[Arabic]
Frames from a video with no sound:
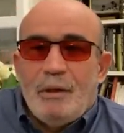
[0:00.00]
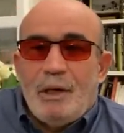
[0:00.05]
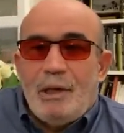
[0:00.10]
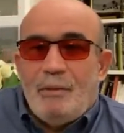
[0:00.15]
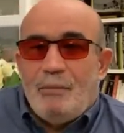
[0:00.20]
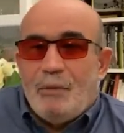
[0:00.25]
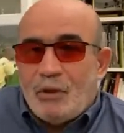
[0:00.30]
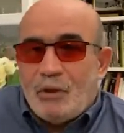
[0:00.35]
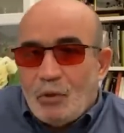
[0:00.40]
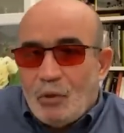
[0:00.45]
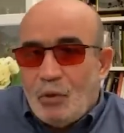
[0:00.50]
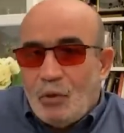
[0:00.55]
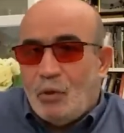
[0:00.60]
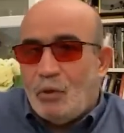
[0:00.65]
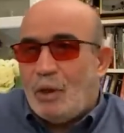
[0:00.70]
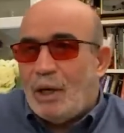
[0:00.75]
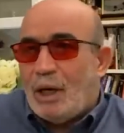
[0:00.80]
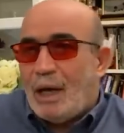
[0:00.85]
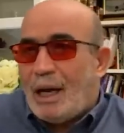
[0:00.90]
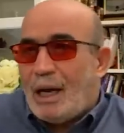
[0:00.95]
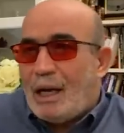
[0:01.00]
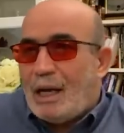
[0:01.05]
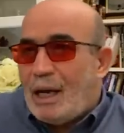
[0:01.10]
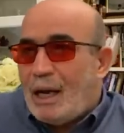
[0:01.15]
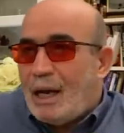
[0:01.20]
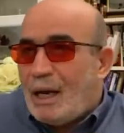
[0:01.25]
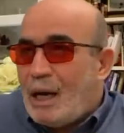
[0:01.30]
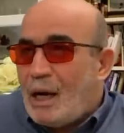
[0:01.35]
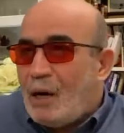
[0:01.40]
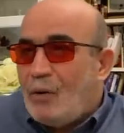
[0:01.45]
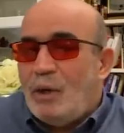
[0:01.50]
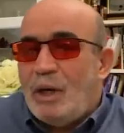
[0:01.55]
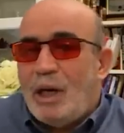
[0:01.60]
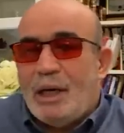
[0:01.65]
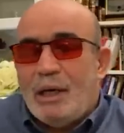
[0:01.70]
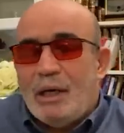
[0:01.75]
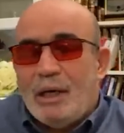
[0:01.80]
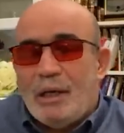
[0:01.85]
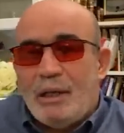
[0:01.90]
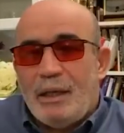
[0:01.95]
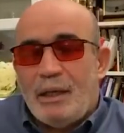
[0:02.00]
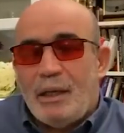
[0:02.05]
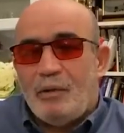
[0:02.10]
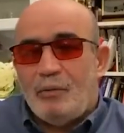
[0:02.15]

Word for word: المسؤول على هؤلاء الذين